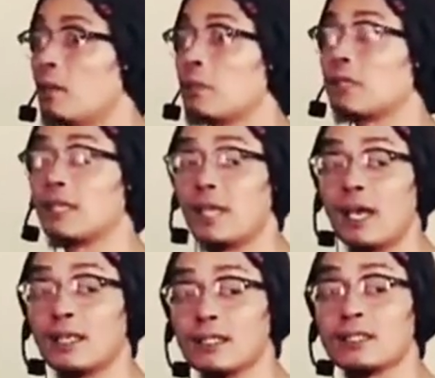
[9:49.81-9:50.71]

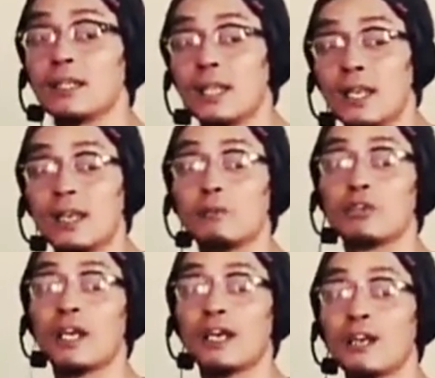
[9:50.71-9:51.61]
Pertanyaannya sederhana,
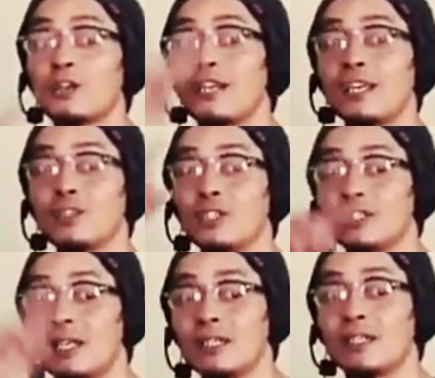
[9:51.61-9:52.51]
Munka Garut ayat
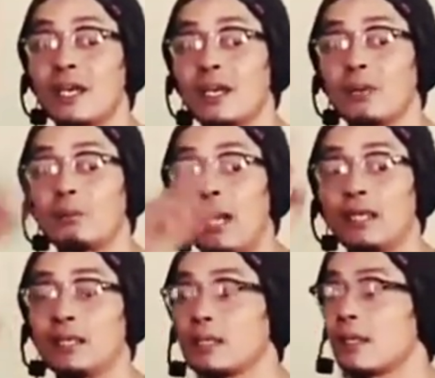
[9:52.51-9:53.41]
tulisan di nagrek
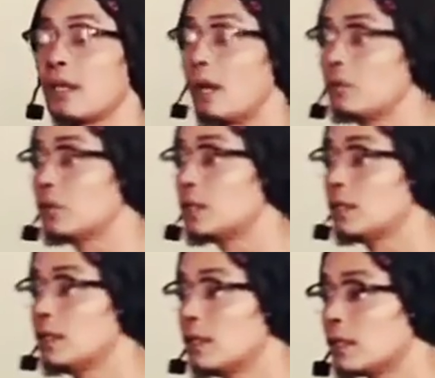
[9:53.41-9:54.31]
Paina tad habun.
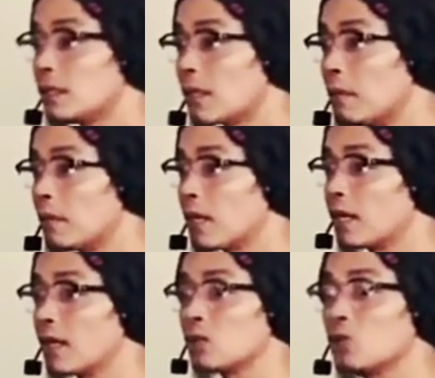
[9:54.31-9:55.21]

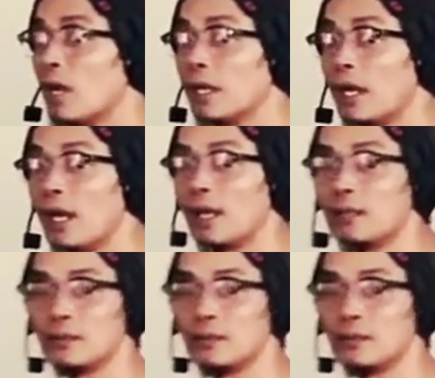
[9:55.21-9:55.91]
Kamarana tuh gaya.